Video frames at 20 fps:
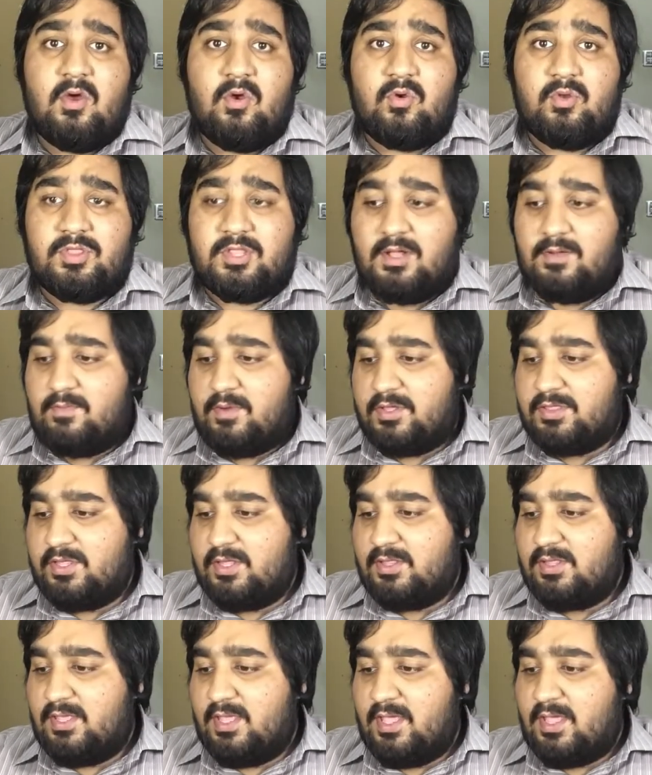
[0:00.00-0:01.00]
और इसका
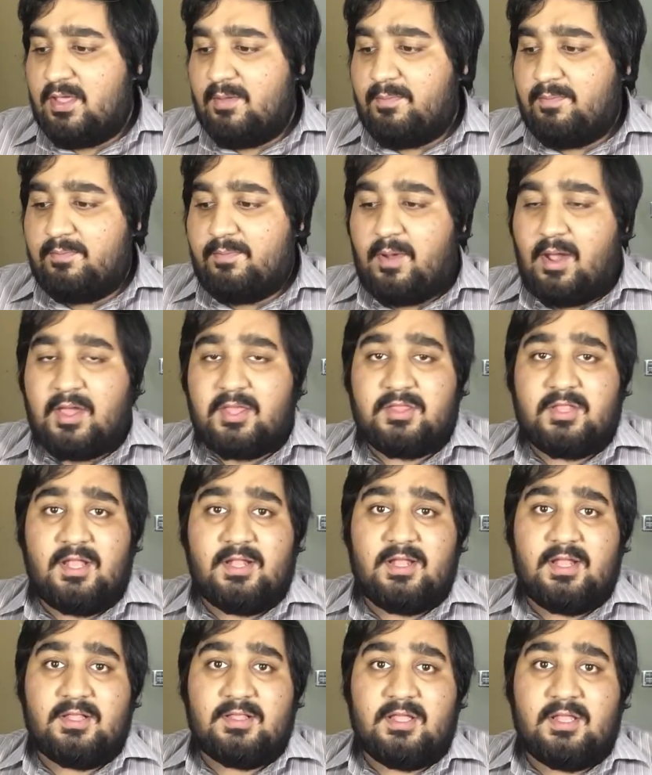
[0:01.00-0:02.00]
मकसद ये है कि
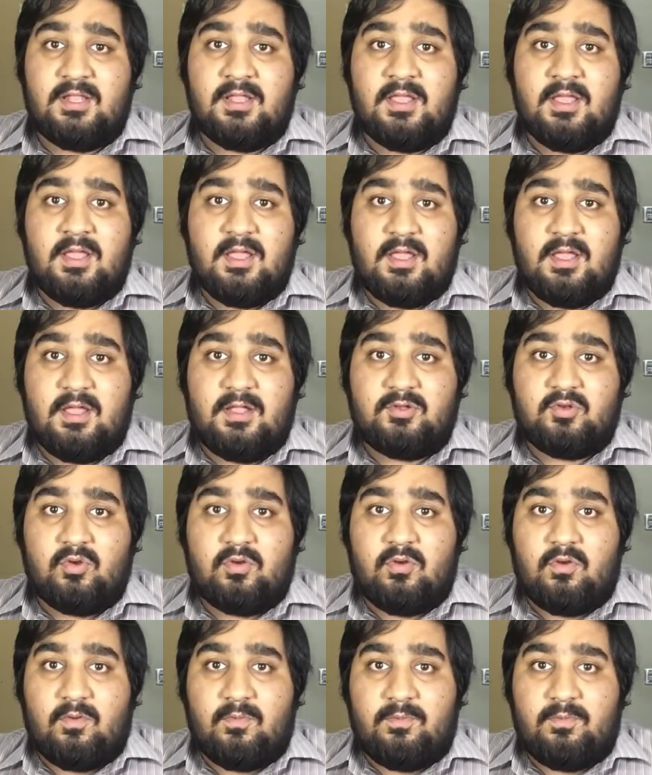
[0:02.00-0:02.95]
पाकिस्तान के अंदर जो